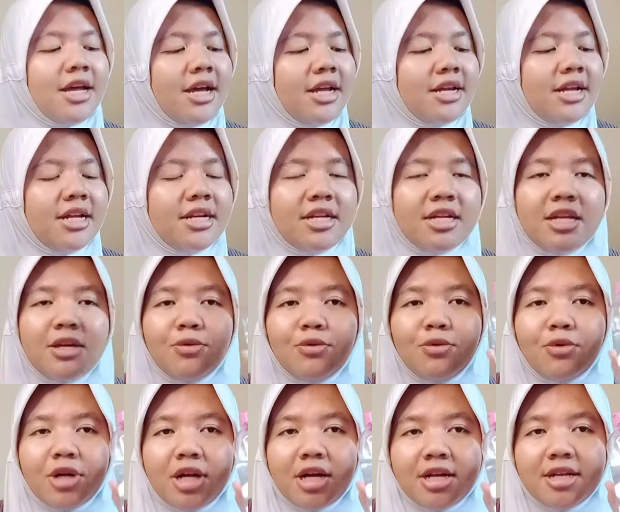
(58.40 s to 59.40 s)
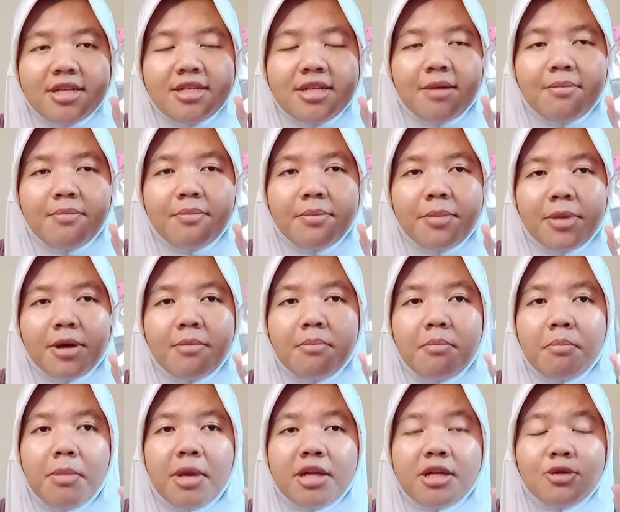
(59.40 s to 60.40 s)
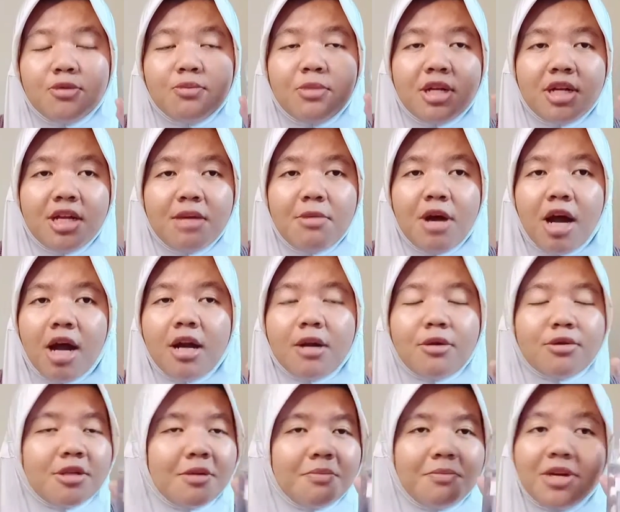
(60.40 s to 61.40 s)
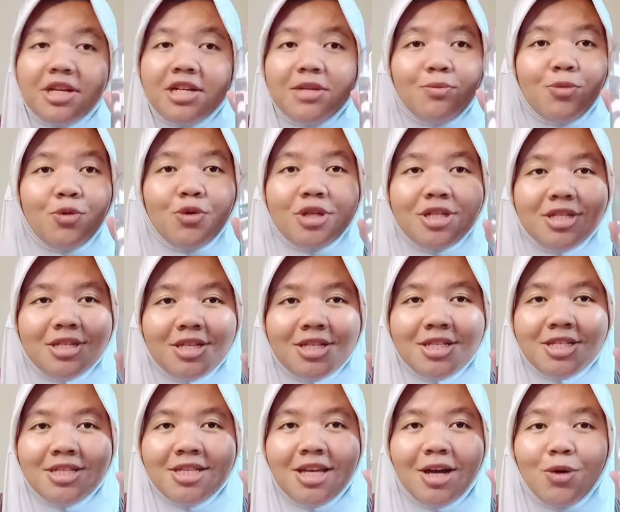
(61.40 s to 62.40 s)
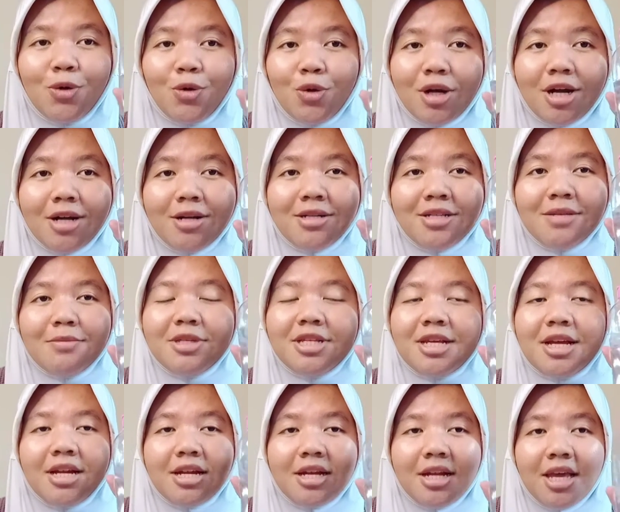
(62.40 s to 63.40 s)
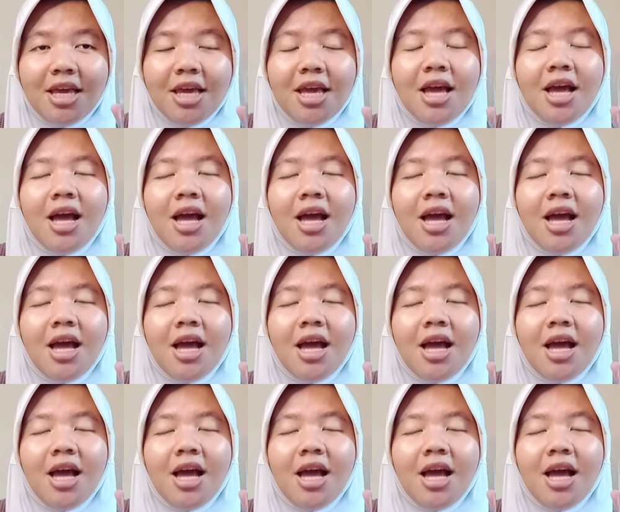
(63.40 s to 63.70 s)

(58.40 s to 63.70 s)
dan ini ukurannya sampai 400 ml bahkan aku sampai repurchase yang ukuran sebesar ini